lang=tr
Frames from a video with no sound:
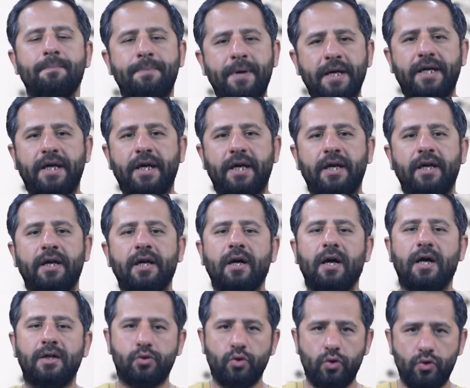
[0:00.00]
Peki
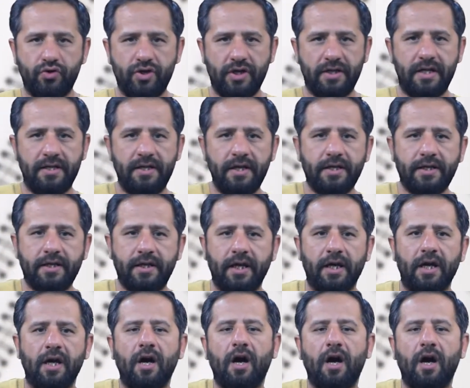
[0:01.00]
az önce dedik ki